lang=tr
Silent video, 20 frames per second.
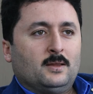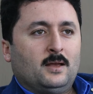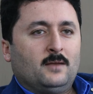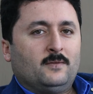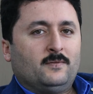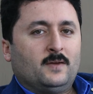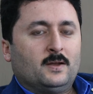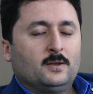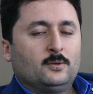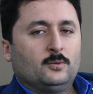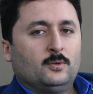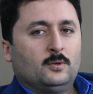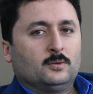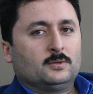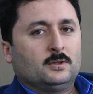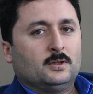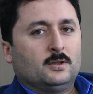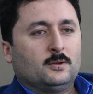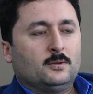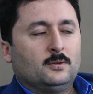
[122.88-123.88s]
daha farklı
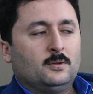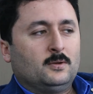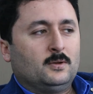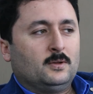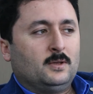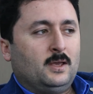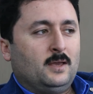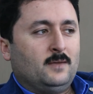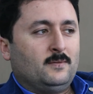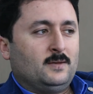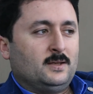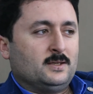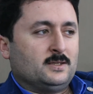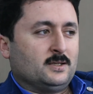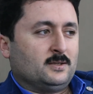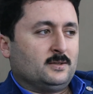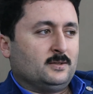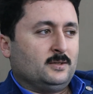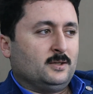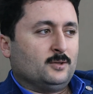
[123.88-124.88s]
noktalara doğru
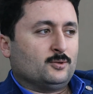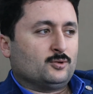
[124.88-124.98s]
evrilecektir diye